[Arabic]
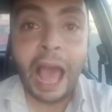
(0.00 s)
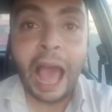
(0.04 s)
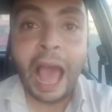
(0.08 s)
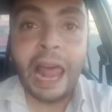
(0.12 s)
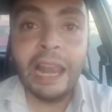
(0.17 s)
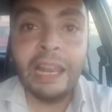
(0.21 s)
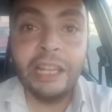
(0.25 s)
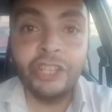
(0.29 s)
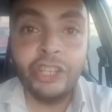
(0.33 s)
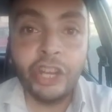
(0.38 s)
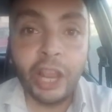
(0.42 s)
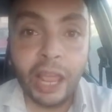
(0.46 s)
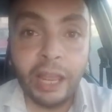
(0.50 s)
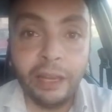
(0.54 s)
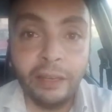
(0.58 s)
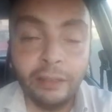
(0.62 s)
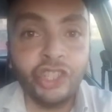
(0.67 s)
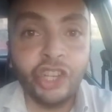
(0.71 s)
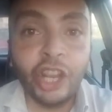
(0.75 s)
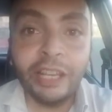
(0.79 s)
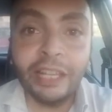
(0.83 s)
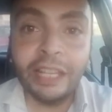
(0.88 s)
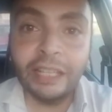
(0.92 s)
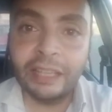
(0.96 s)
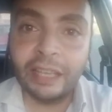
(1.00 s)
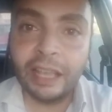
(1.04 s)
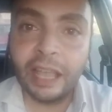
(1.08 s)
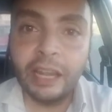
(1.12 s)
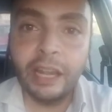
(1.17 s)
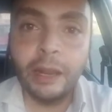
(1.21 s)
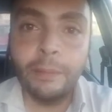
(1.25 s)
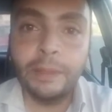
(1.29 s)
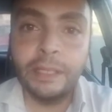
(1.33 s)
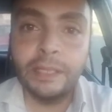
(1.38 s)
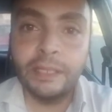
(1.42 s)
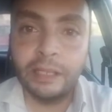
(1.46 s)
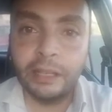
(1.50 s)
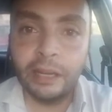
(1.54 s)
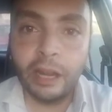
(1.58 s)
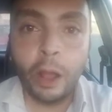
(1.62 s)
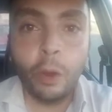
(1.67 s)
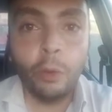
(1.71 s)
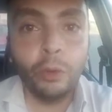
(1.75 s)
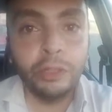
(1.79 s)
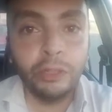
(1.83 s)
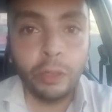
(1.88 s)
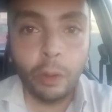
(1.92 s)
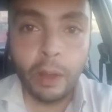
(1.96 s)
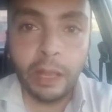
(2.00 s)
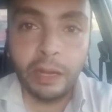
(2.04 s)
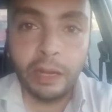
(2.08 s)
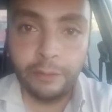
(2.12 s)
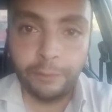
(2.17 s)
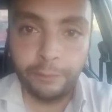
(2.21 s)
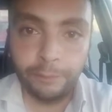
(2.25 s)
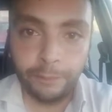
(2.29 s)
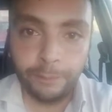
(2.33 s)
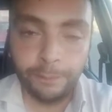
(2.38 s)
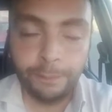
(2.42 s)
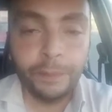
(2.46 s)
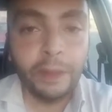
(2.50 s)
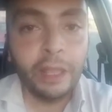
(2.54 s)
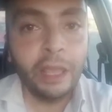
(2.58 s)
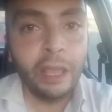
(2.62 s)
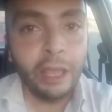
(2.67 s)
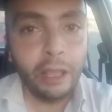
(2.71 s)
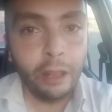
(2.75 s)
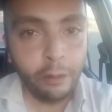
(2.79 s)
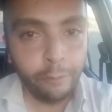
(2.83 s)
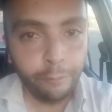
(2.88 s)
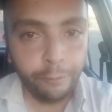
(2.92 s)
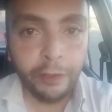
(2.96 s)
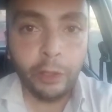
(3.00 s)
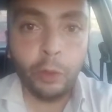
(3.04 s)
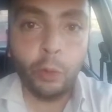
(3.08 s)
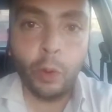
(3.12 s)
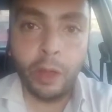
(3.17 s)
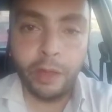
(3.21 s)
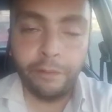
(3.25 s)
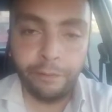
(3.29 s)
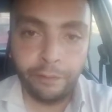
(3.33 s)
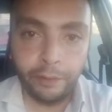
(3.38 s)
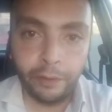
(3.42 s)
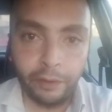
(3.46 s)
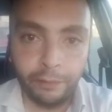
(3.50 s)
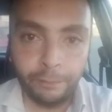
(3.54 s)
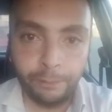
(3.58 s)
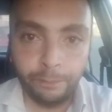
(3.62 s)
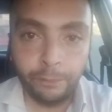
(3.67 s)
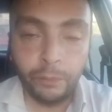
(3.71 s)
علشان يتجنب السرقة والتوالف الفيل وافق